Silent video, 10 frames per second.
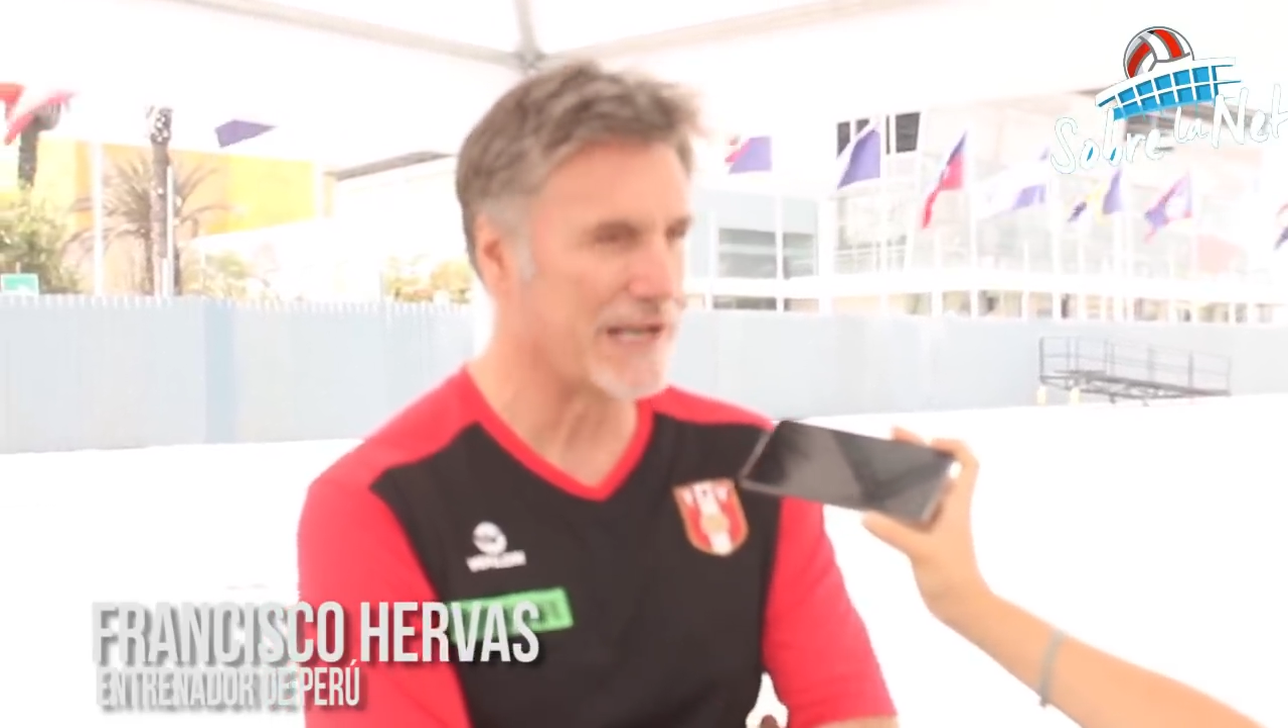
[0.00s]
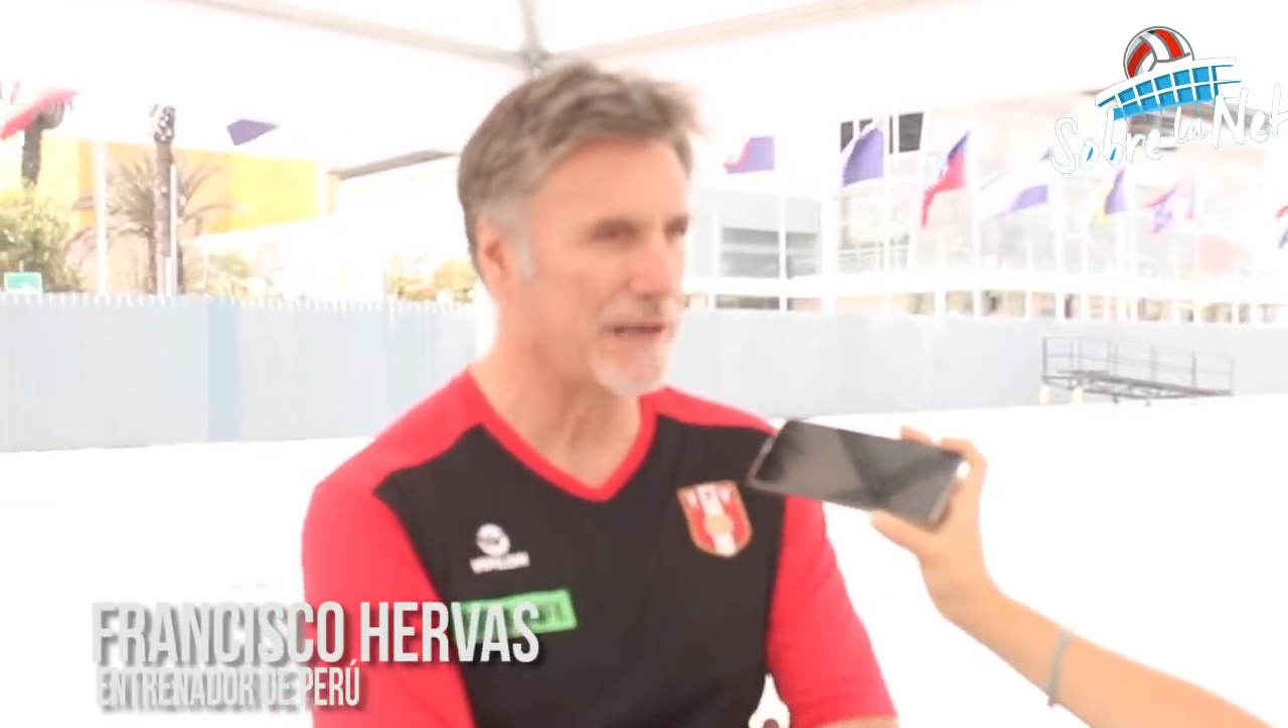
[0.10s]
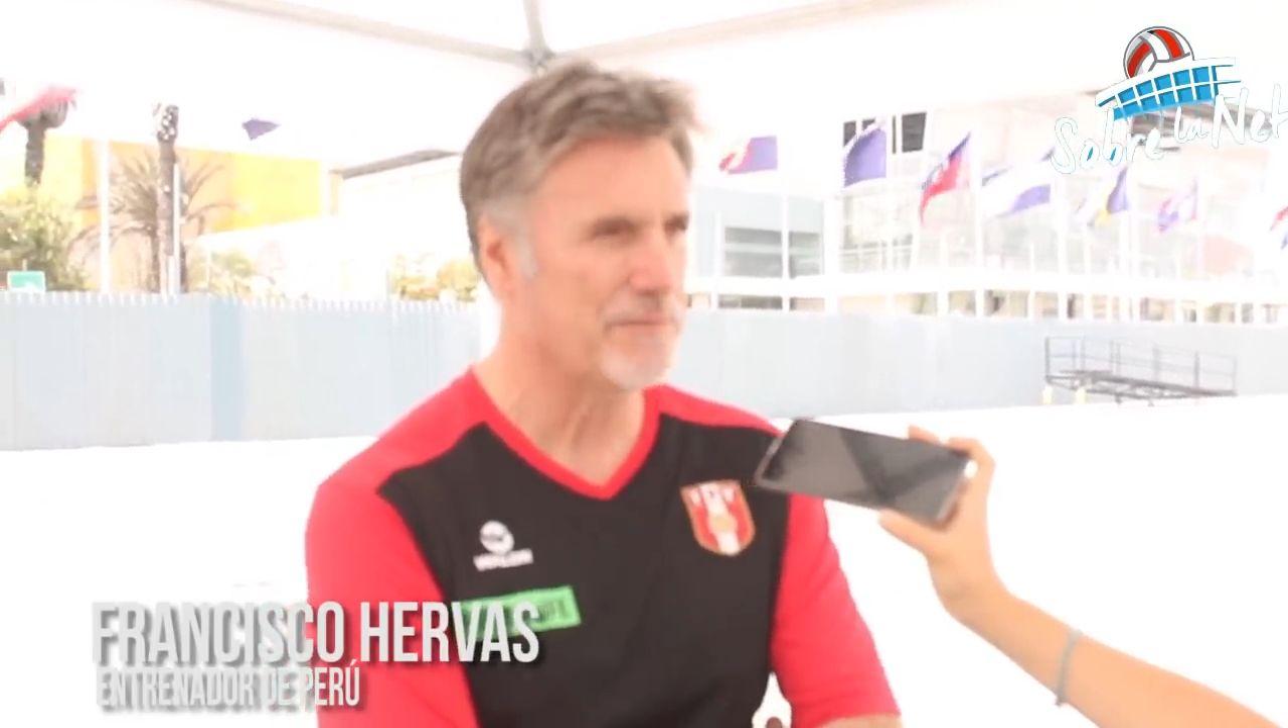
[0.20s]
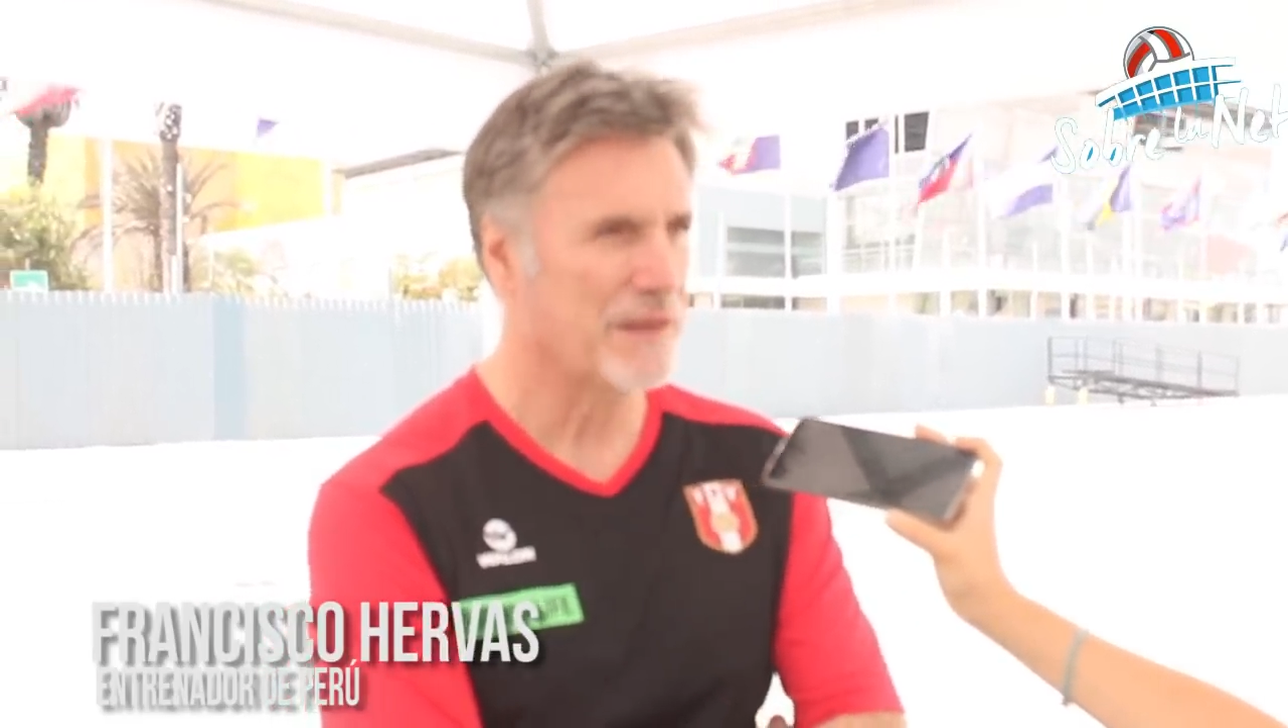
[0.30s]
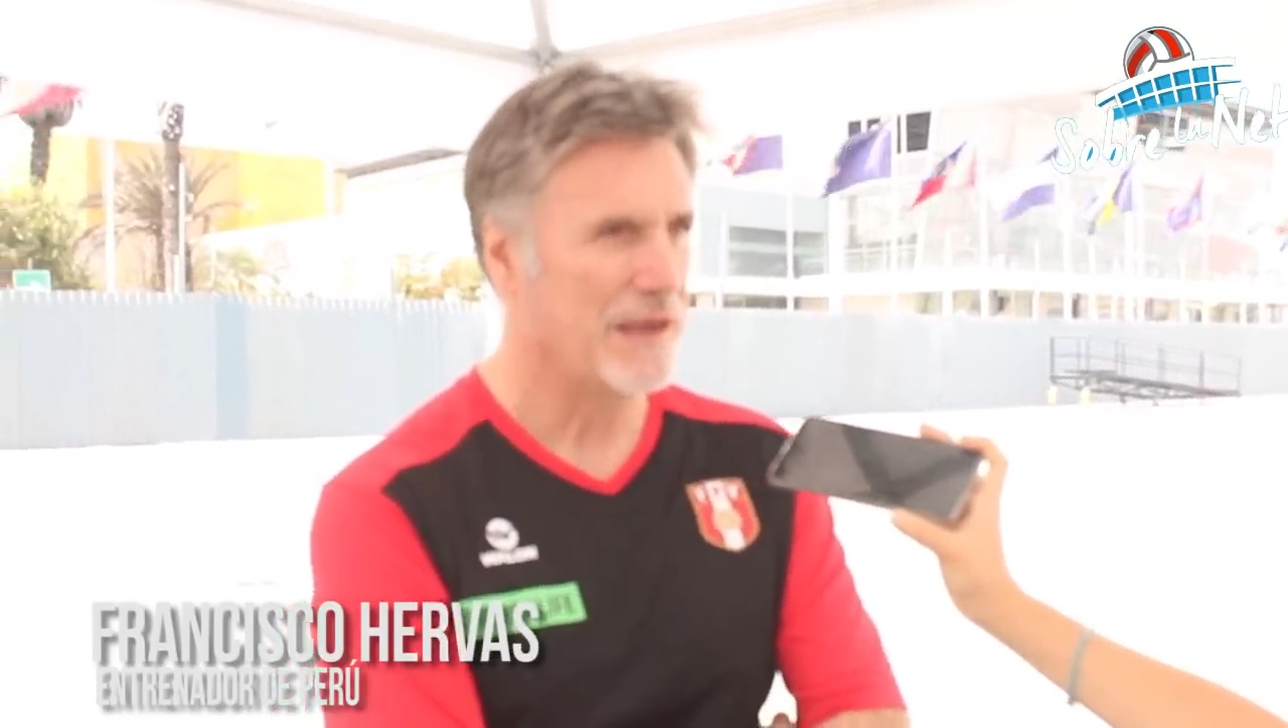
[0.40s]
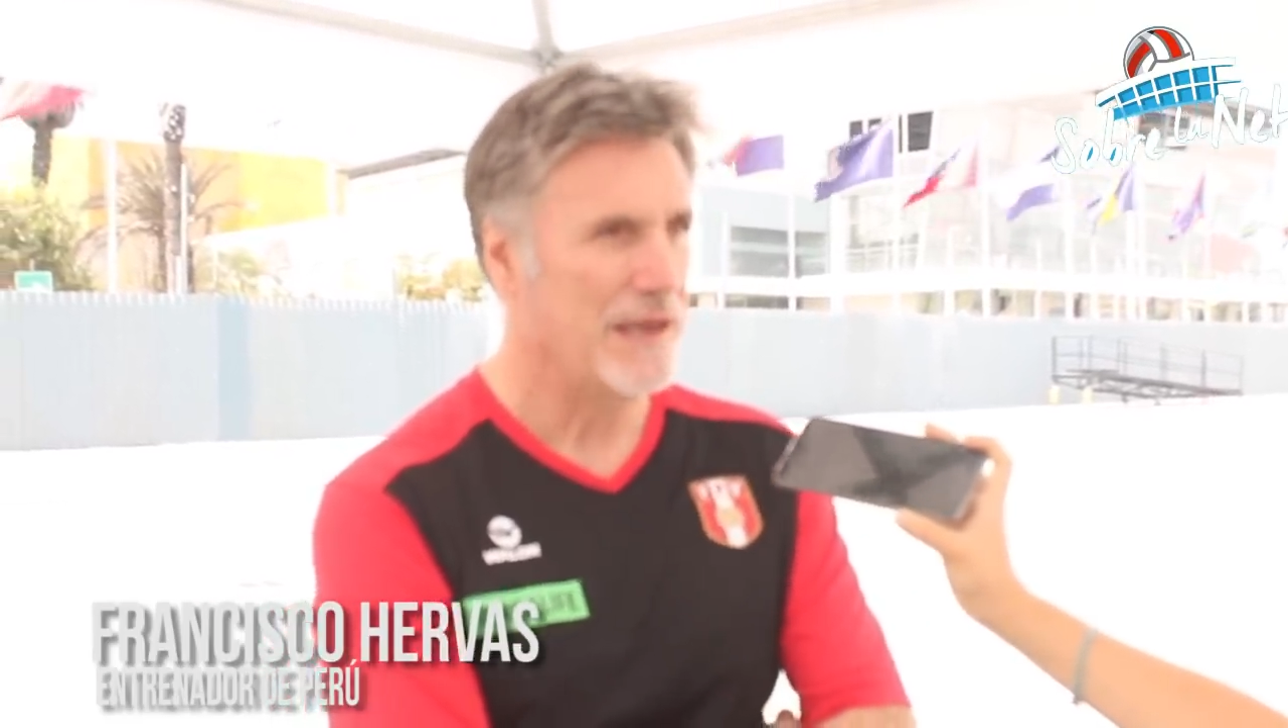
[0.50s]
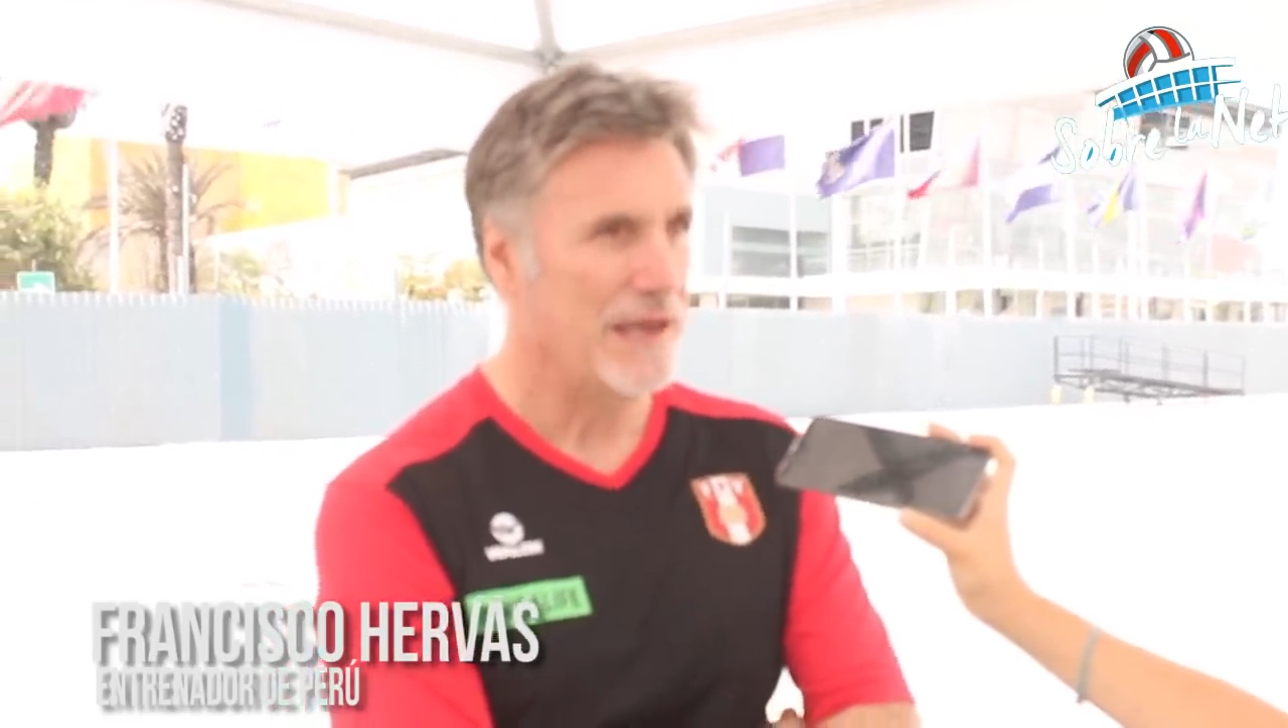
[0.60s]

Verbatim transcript: su saque.